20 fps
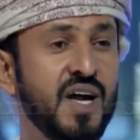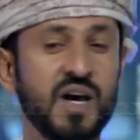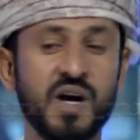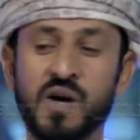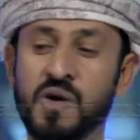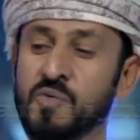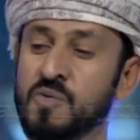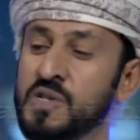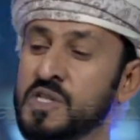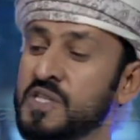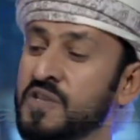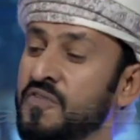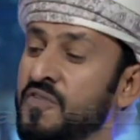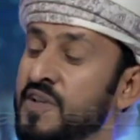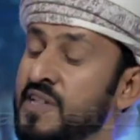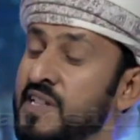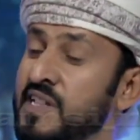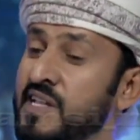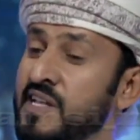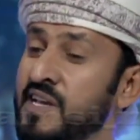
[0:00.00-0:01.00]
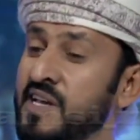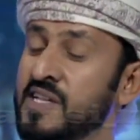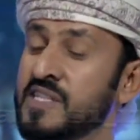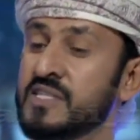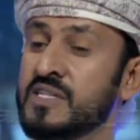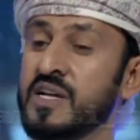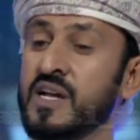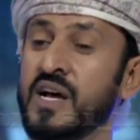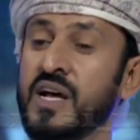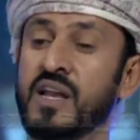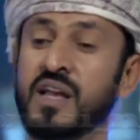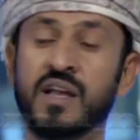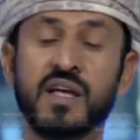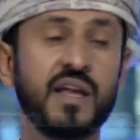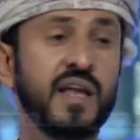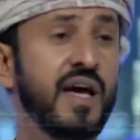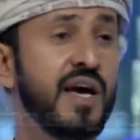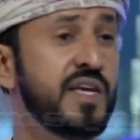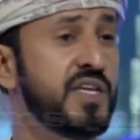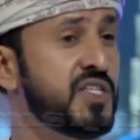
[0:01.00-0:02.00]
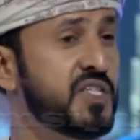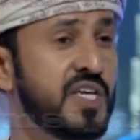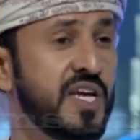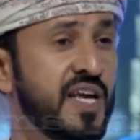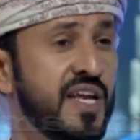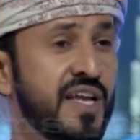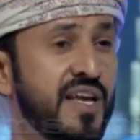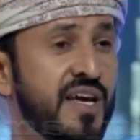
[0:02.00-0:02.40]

والتفت لي حسنها الله لا يشيله